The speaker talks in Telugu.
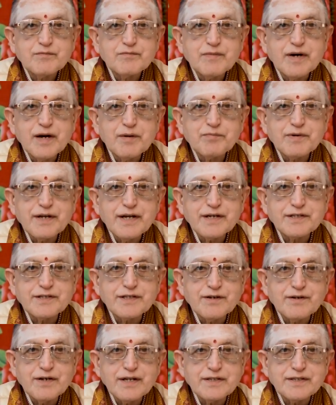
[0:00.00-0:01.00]
మా
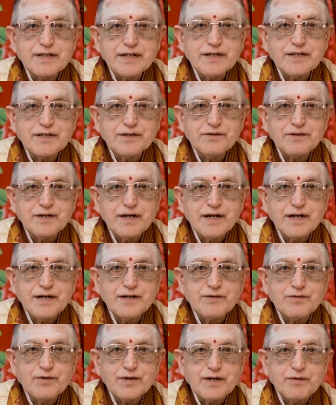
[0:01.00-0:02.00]
ప్రేక్షకులందరికీ కూడా
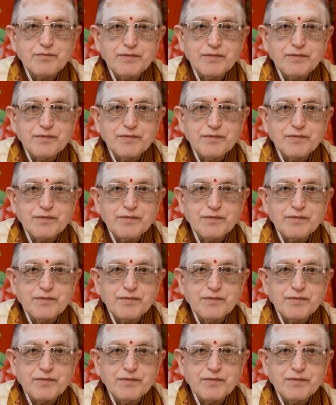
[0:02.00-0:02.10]
ఒక